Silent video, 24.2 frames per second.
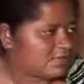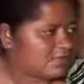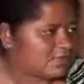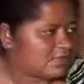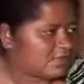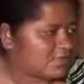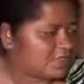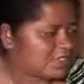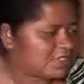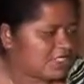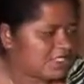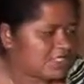Não
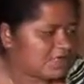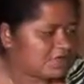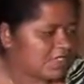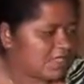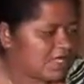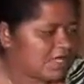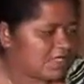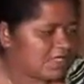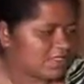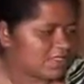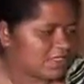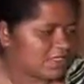conseguiu
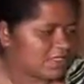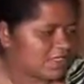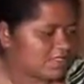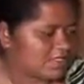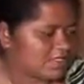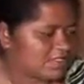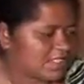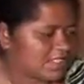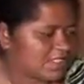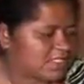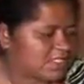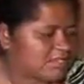nada, já está
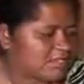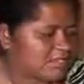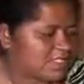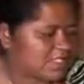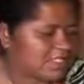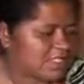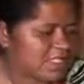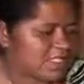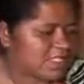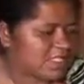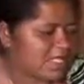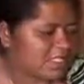com sete meses,
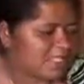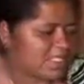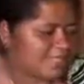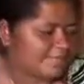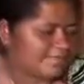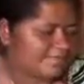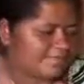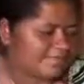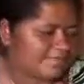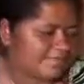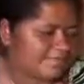não tem nada.